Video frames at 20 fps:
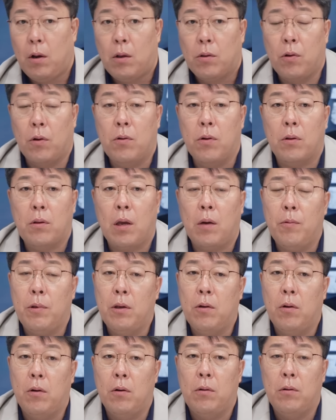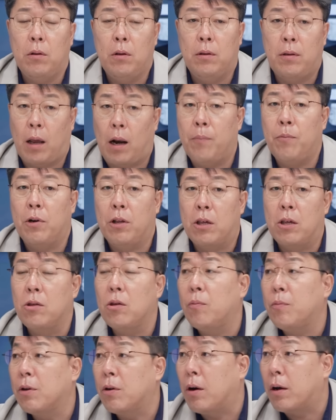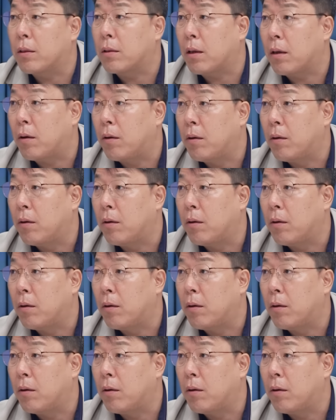전 그렇다면 이거는 이 사람들의 신념인 것 같아요.